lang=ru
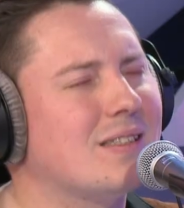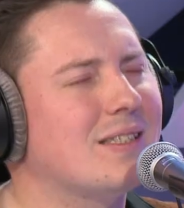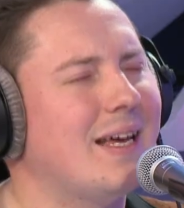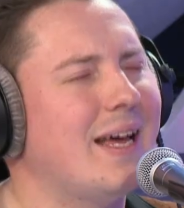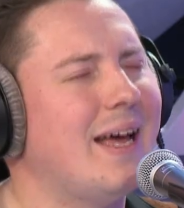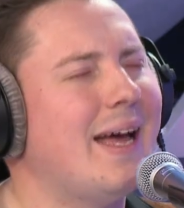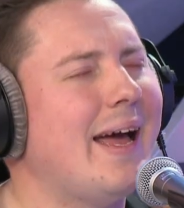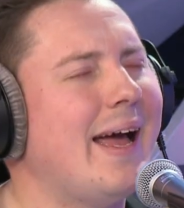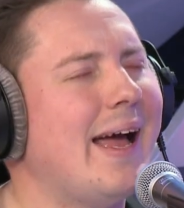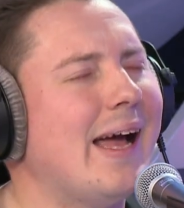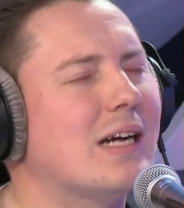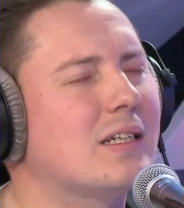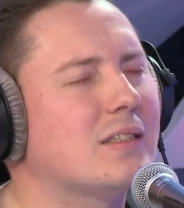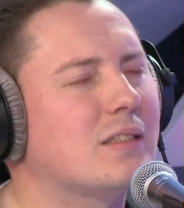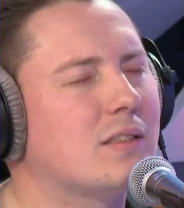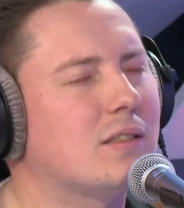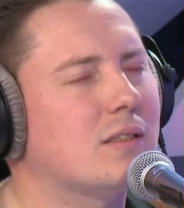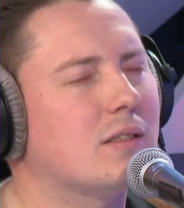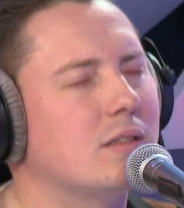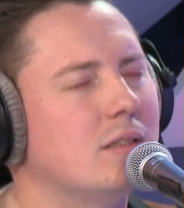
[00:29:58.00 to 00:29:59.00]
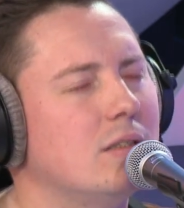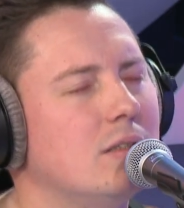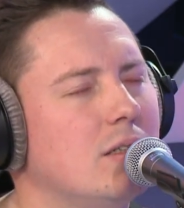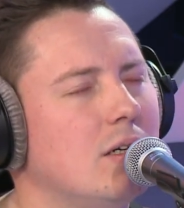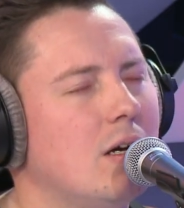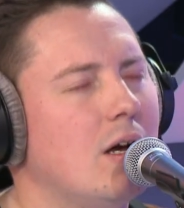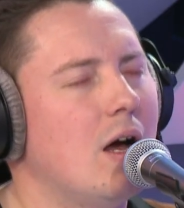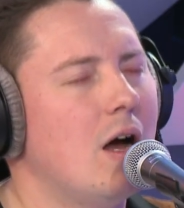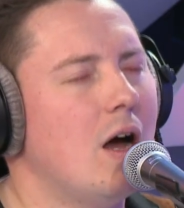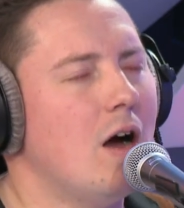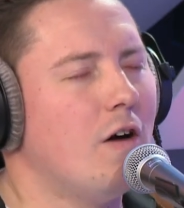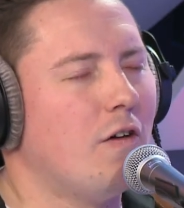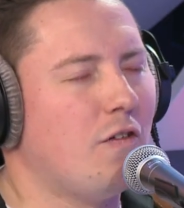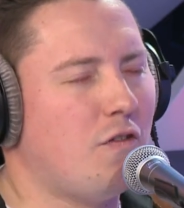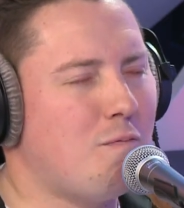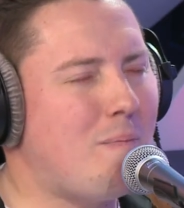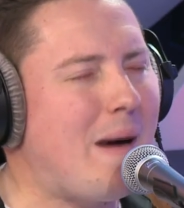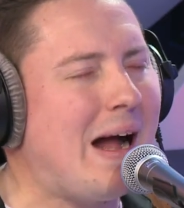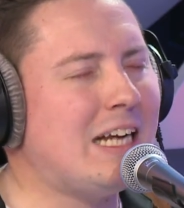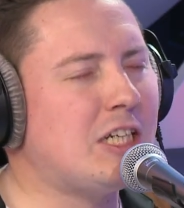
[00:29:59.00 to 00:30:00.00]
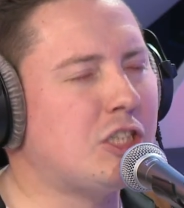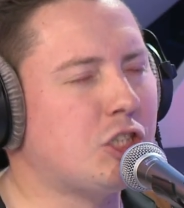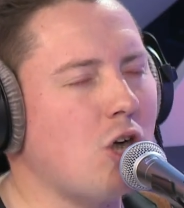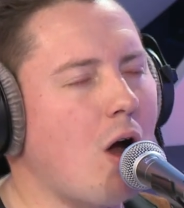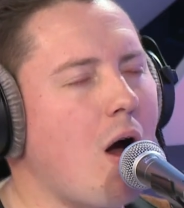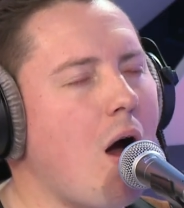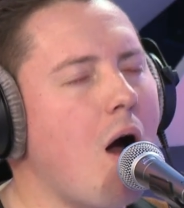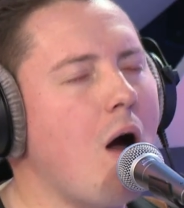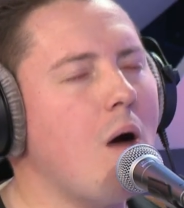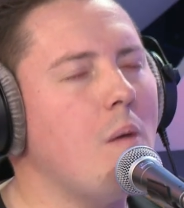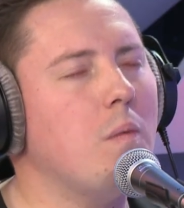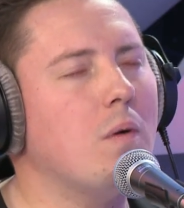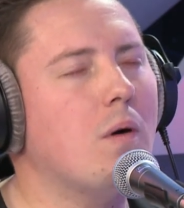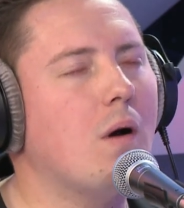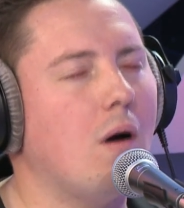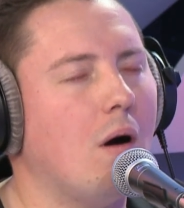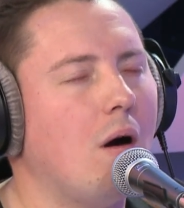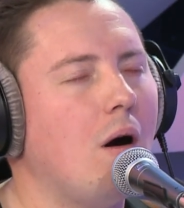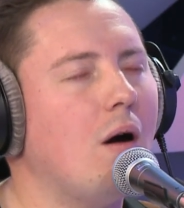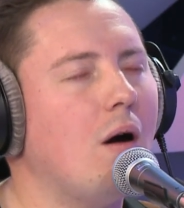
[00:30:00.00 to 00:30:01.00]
секс в большом городе.